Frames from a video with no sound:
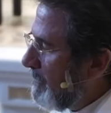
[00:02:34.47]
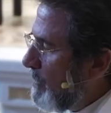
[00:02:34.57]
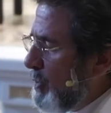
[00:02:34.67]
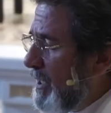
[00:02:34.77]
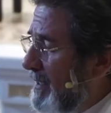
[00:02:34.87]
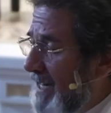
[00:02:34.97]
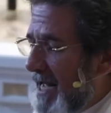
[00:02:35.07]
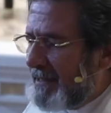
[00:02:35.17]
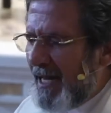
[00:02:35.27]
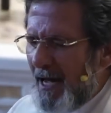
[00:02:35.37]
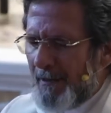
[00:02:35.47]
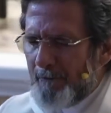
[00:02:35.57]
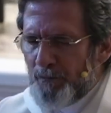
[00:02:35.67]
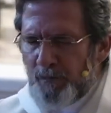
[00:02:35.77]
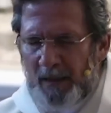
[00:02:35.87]
No se trata
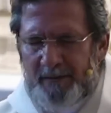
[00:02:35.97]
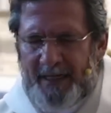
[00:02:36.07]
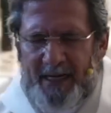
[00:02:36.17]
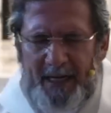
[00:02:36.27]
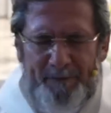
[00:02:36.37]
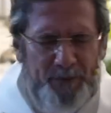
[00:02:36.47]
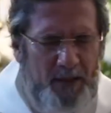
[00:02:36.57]
de,